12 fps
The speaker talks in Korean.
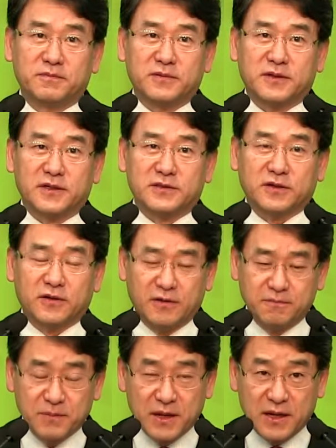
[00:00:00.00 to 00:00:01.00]

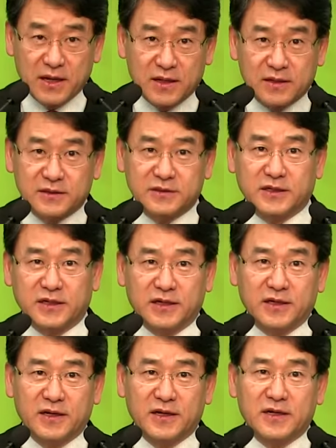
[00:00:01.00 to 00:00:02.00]
그래서
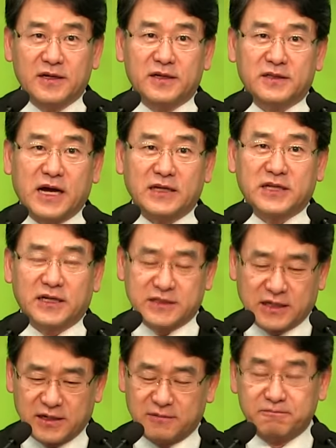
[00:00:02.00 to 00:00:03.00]
이제
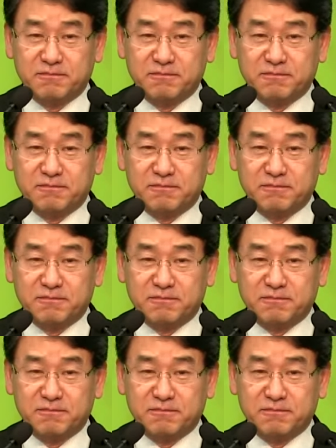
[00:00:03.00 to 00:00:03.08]
당사자,